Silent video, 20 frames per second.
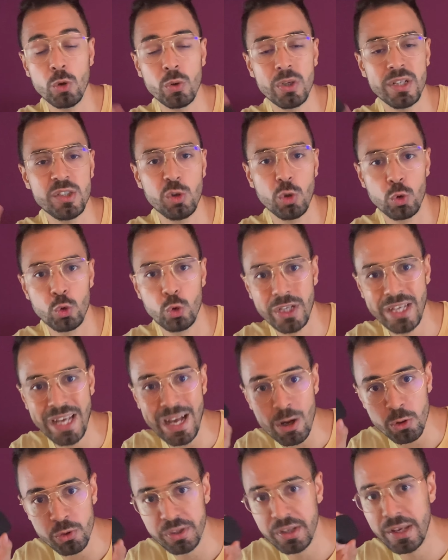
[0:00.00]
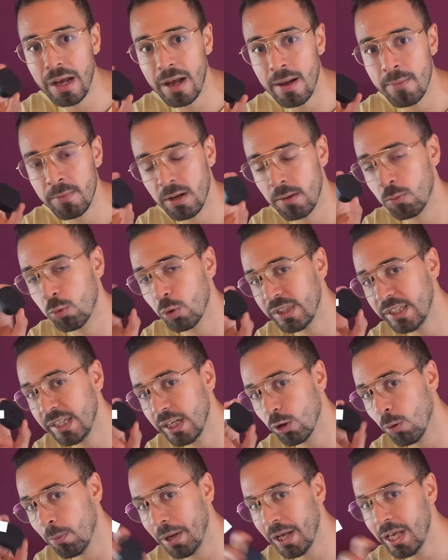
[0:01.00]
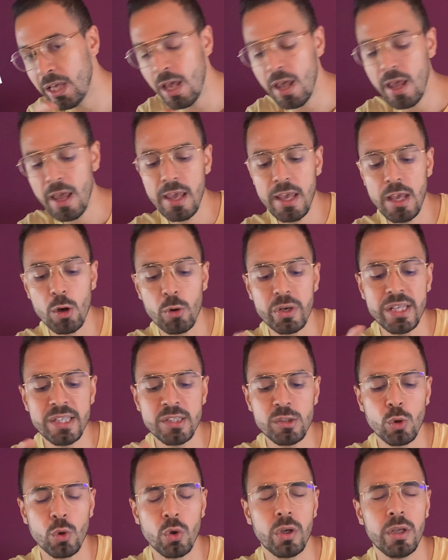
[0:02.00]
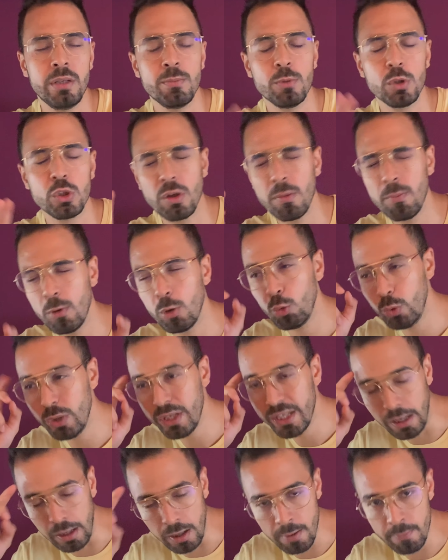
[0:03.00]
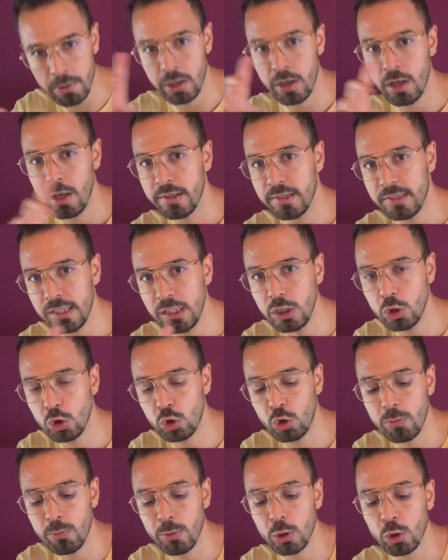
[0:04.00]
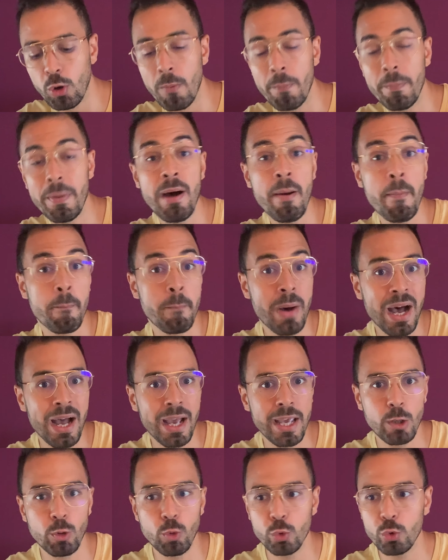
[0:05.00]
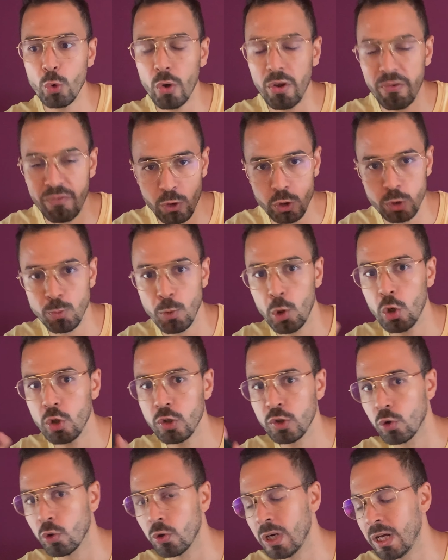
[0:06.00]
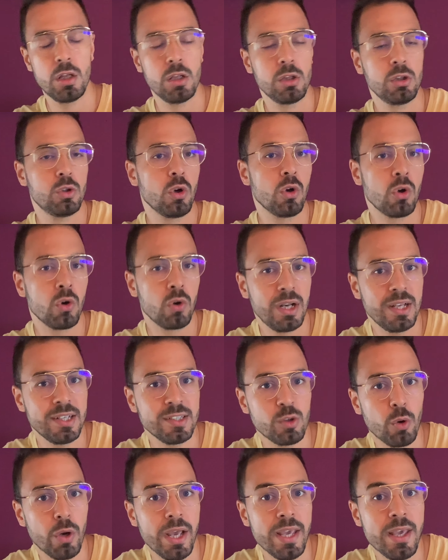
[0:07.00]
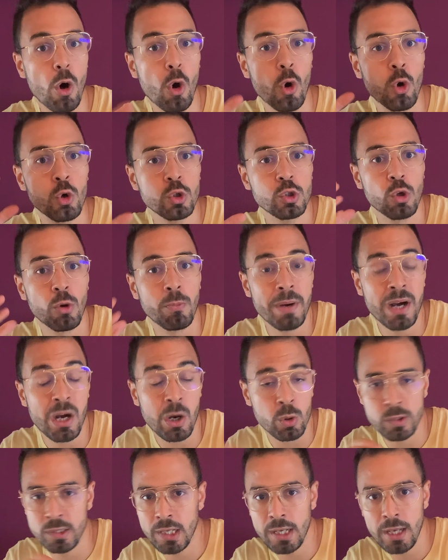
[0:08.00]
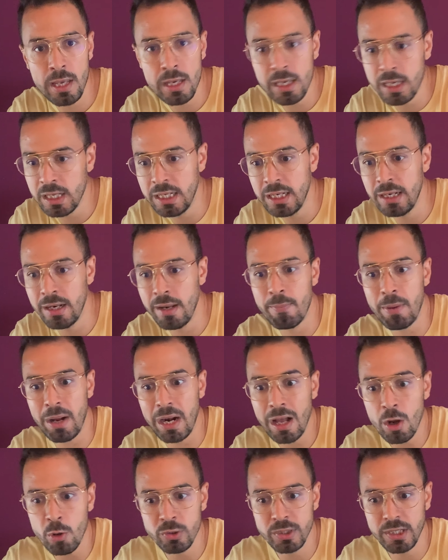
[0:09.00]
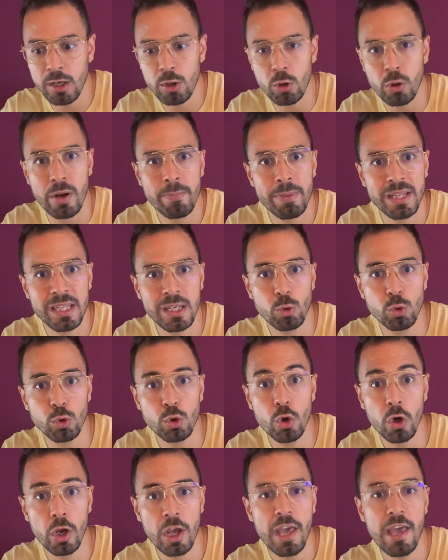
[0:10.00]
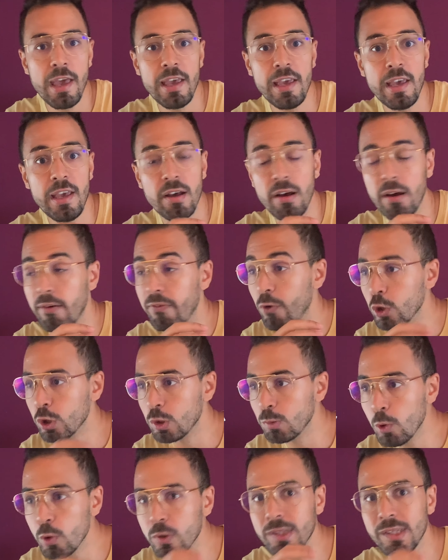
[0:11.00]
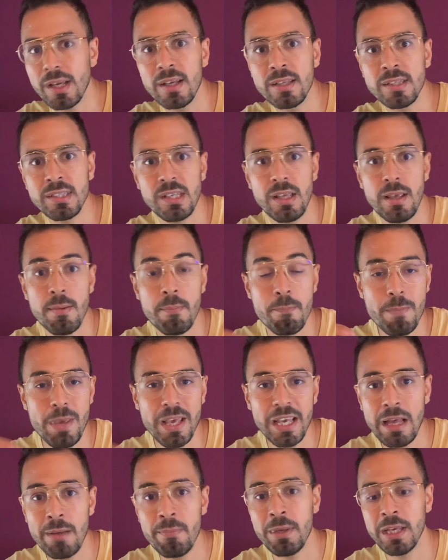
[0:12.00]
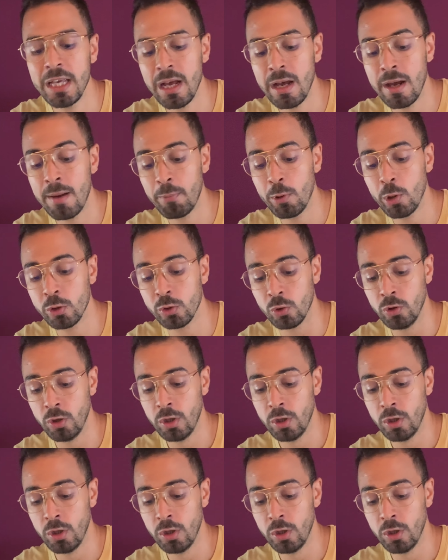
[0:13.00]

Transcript: On est sur du 40 grammes boîtier compris et on est sur, il me semble, 8 grammes, si je ne me trompe pas, par écouteur. Et franchement, lorsqu'on l'a dans les oreilles, on le sent pas. On dirait qu'il n'est pas là, on dirait qu'on n'a pas d'écouteurs Et euh, franchement, ça, c'est méga, méga important.